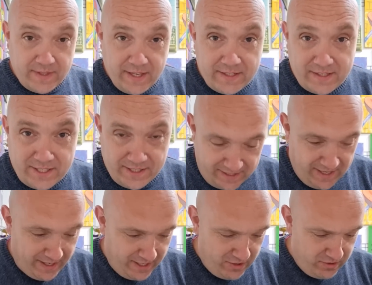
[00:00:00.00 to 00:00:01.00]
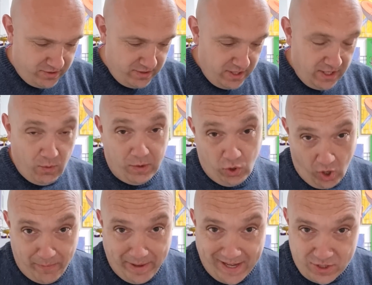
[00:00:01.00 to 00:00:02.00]
Esta sí la quiero. Cuando
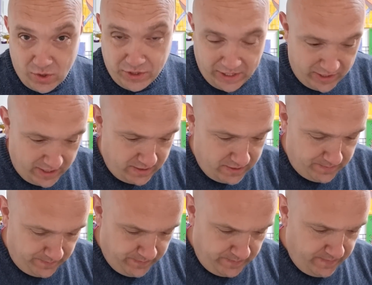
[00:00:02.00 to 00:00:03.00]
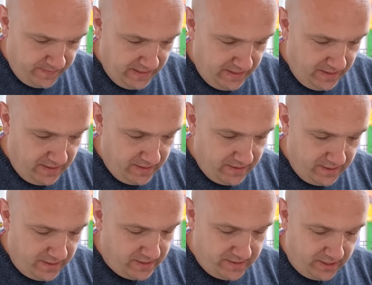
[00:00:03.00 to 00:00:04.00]
la veáis lo entenderéis.
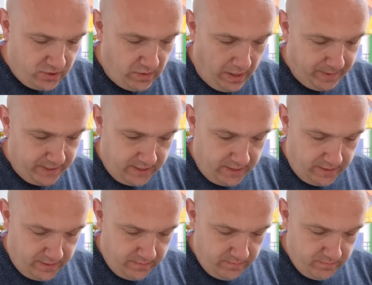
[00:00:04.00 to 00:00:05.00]
Esta es una pasada.